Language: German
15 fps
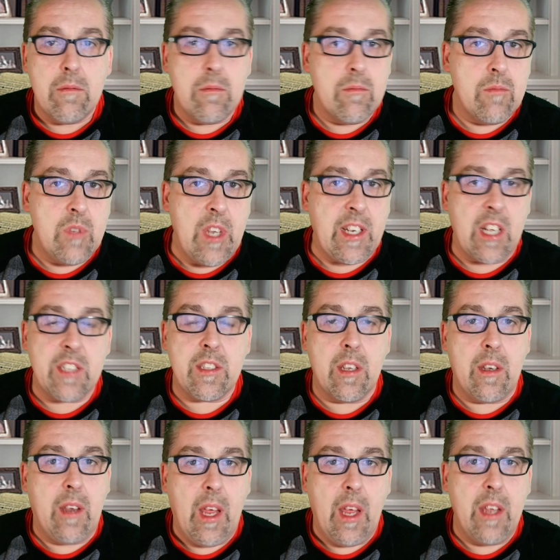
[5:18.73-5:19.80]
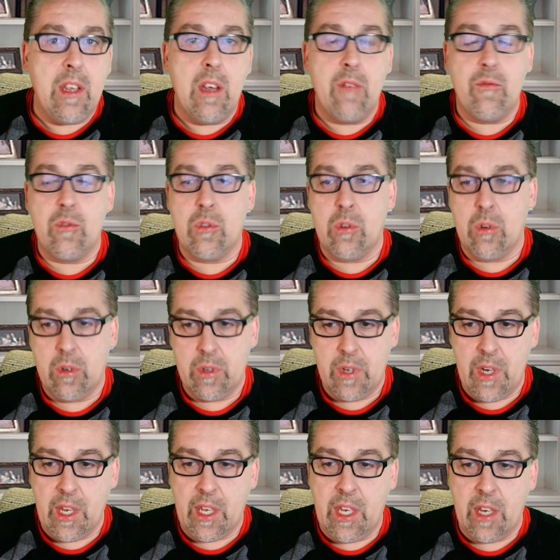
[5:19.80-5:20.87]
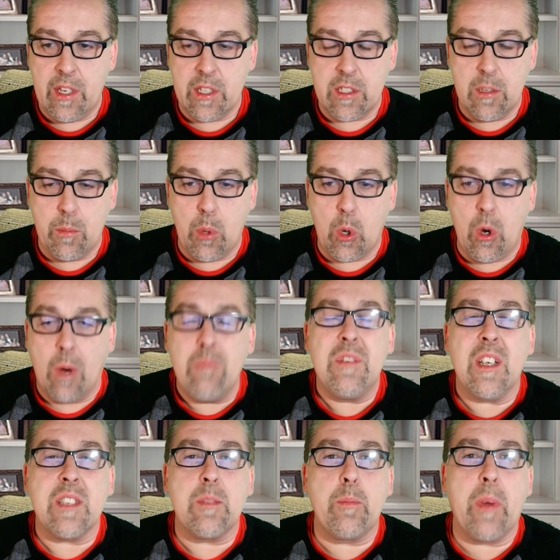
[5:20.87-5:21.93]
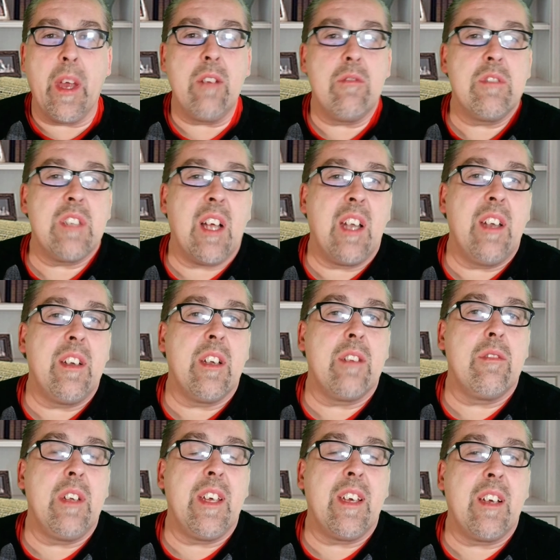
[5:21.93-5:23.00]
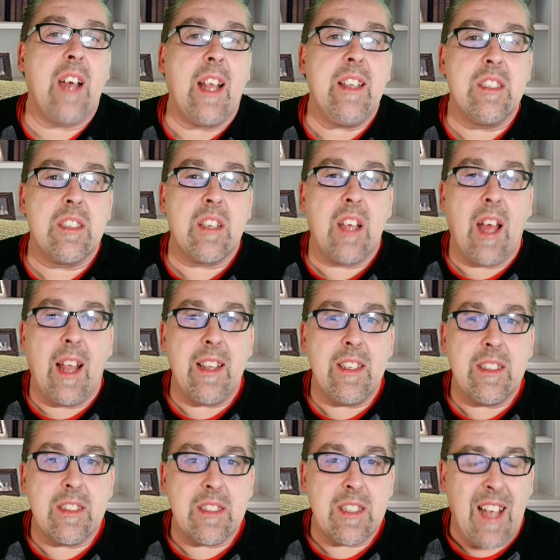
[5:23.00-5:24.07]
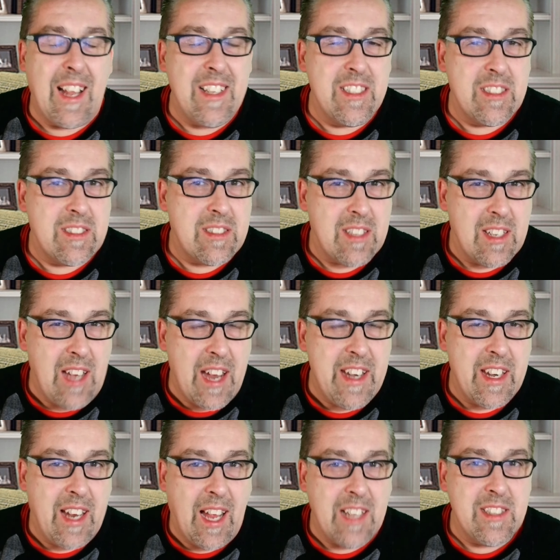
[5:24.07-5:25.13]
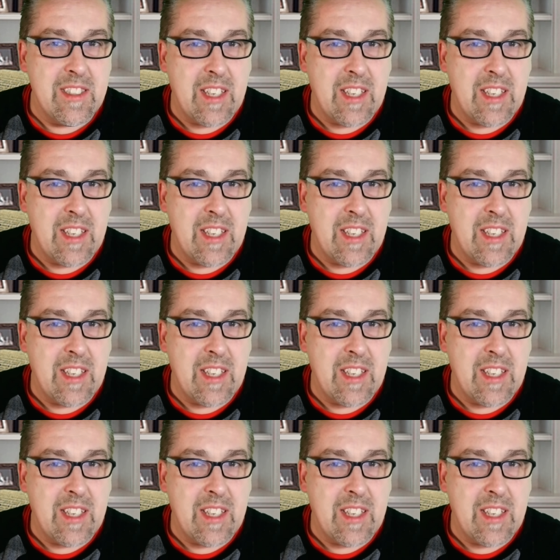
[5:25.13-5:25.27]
Eine Tasse Tee irgendwo in der Kirche zu bekommen, das bringt uns alle natürlich ganz, ganz, ganz, ein ganz